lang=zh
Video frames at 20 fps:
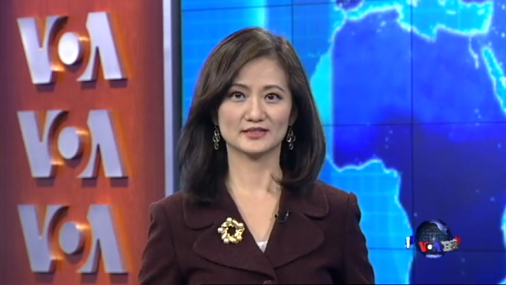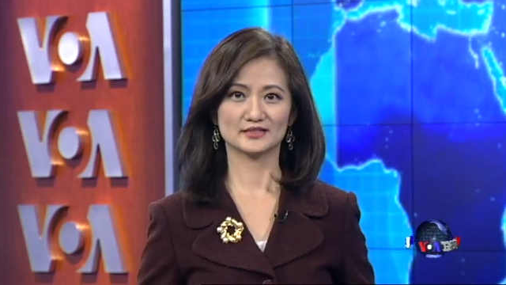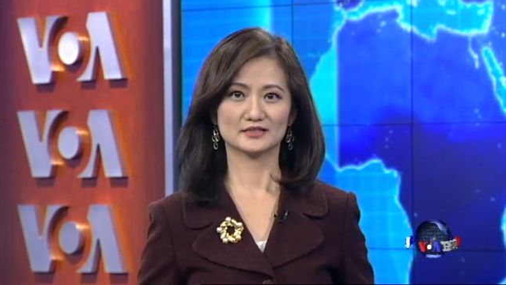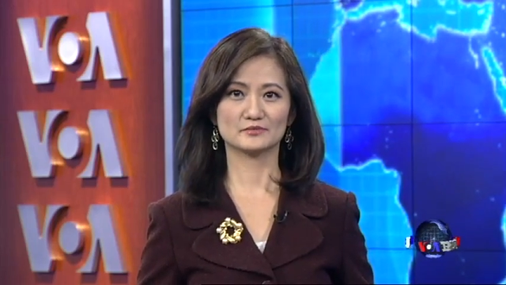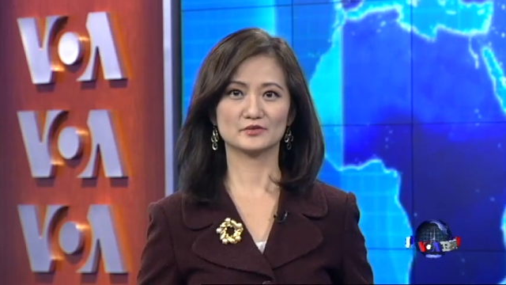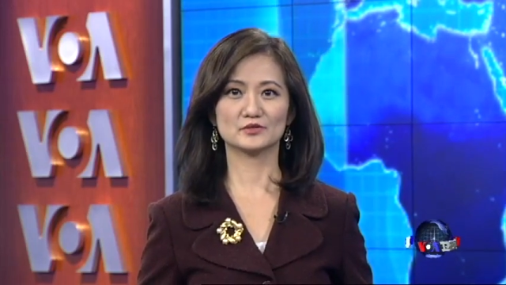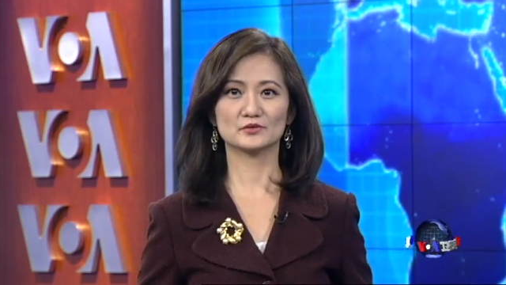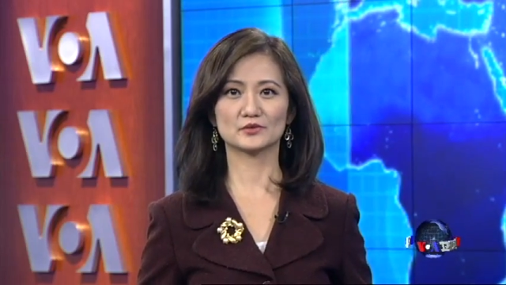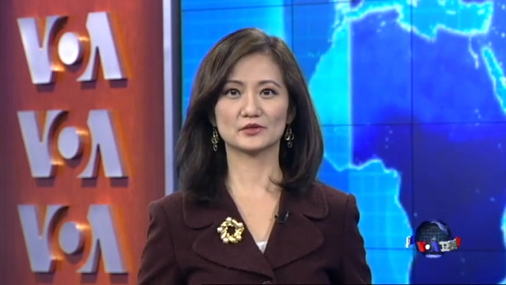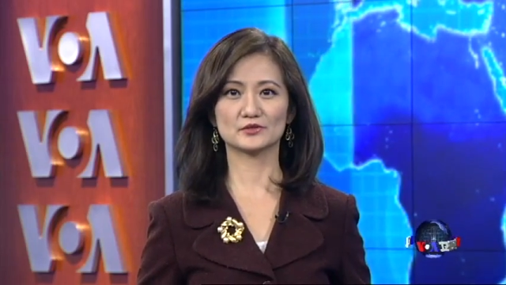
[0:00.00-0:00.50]
那
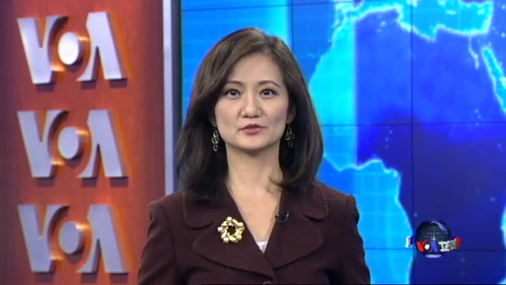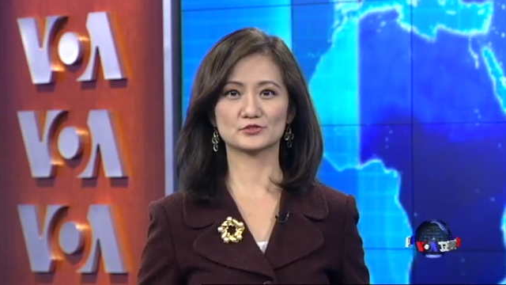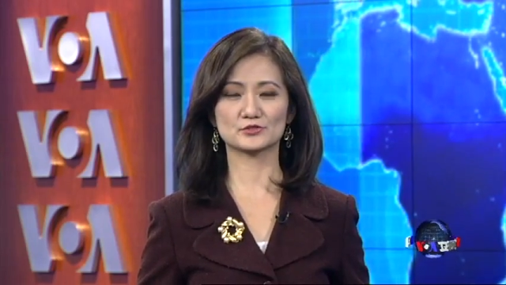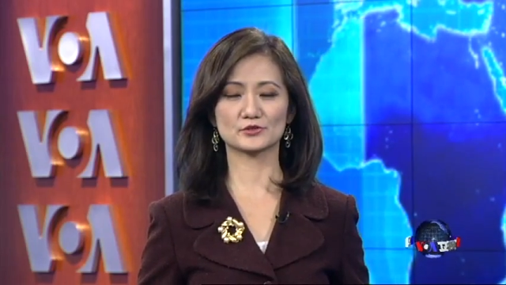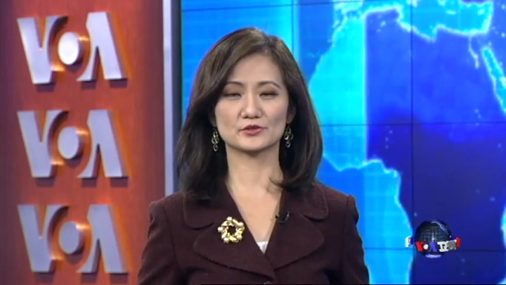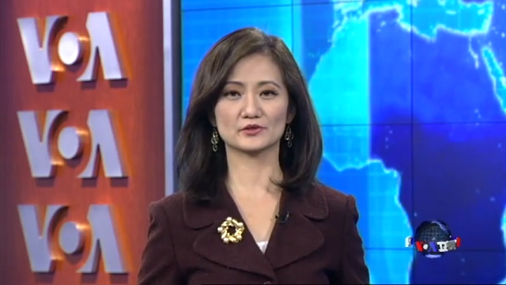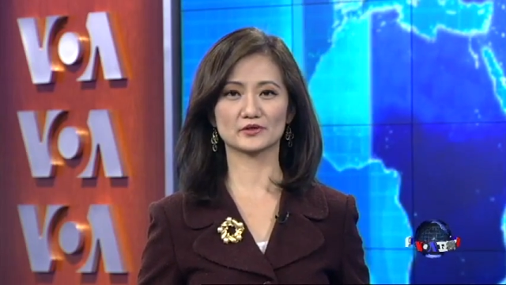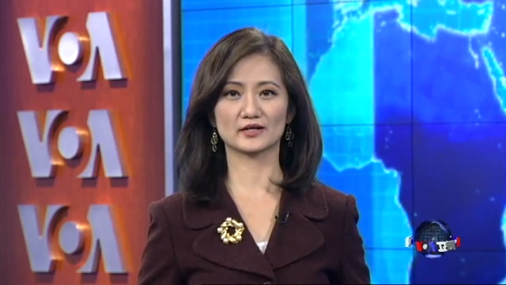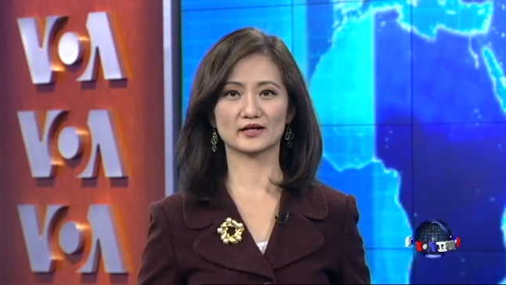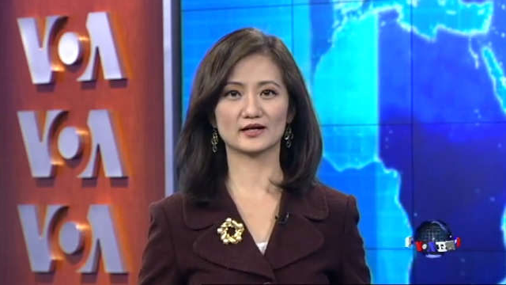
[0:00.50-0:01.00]
么，有关于周
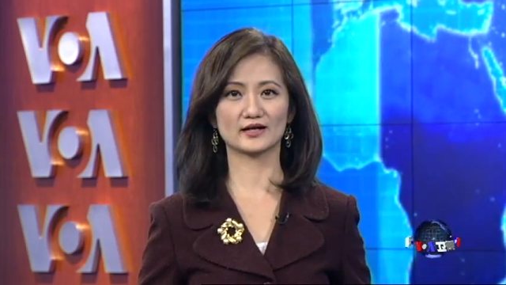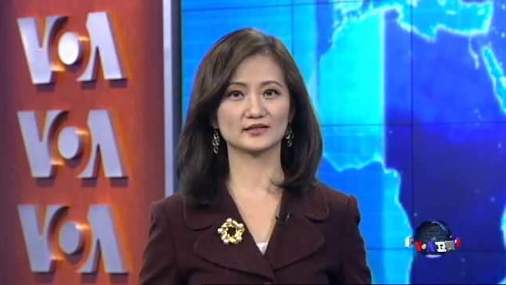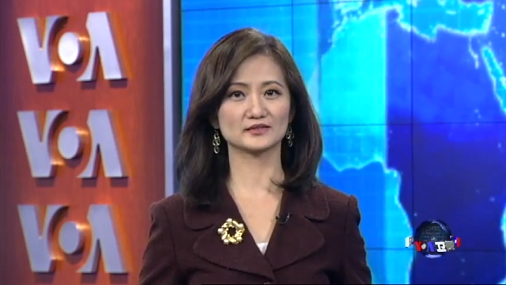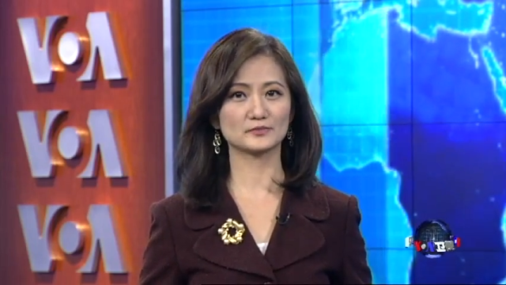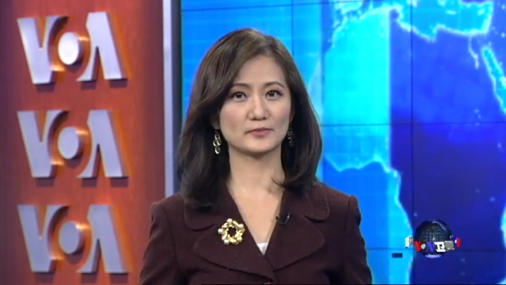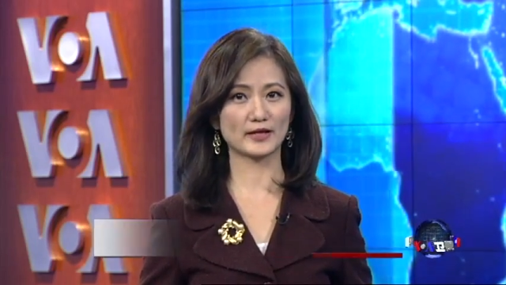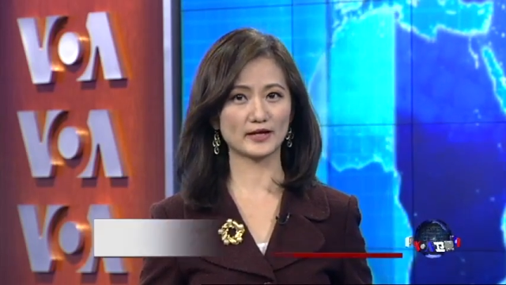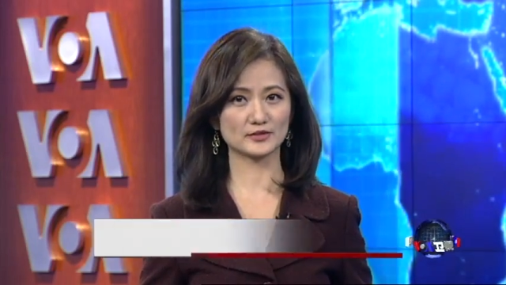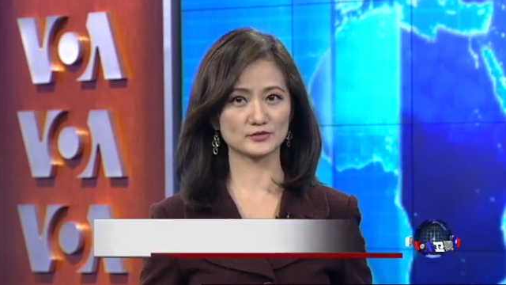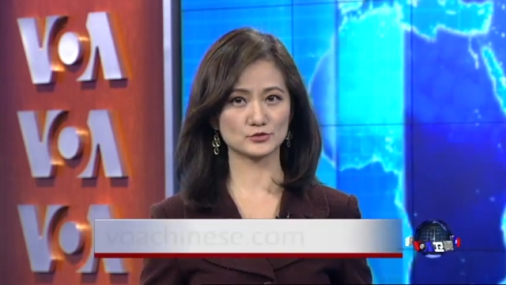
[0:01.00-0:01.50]
永康案的
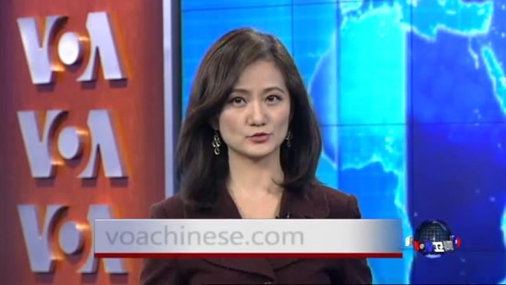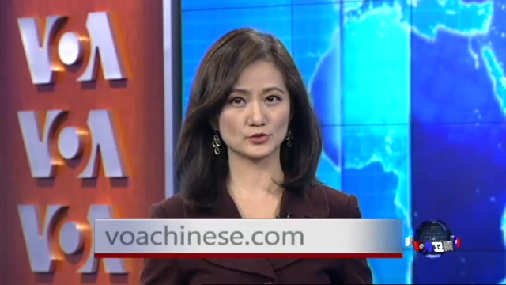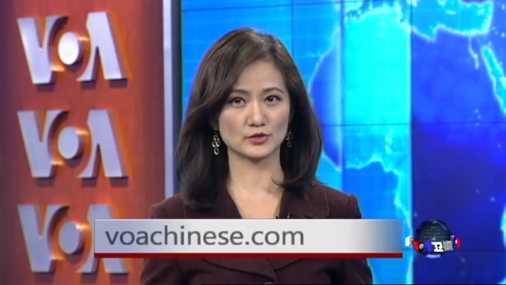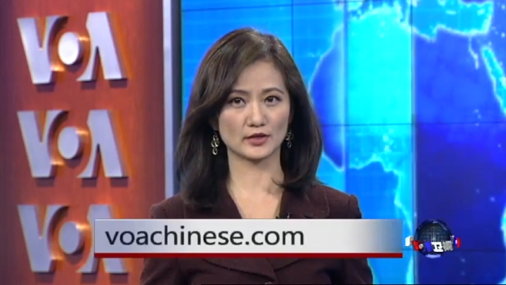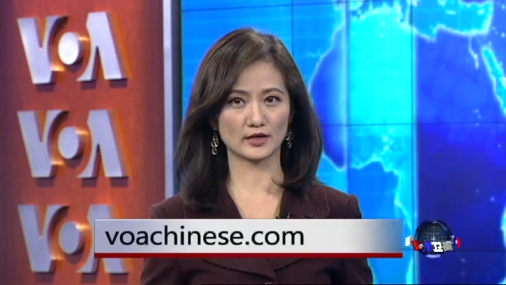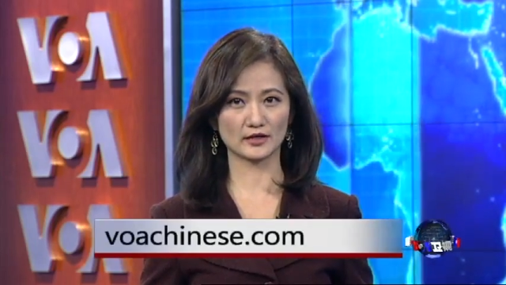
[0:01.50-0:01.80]
判决，